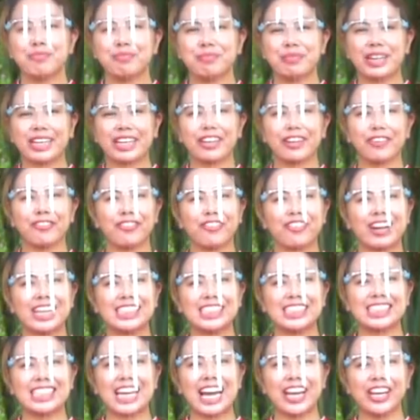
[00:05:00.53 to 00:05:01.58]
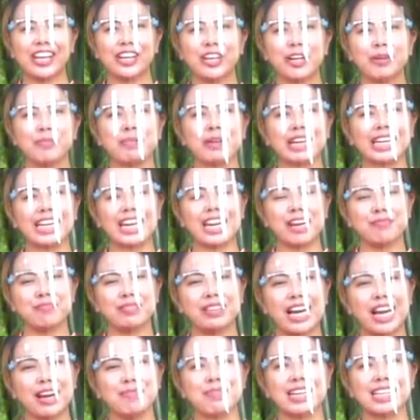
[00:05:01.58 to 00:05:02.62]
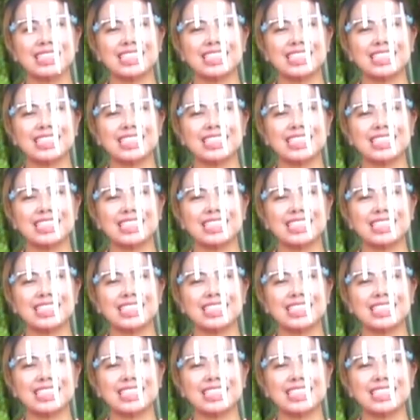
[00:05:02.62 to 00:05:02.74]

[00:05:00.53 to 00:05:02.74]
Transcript: Mag-refresh tayo ng pakiramdam at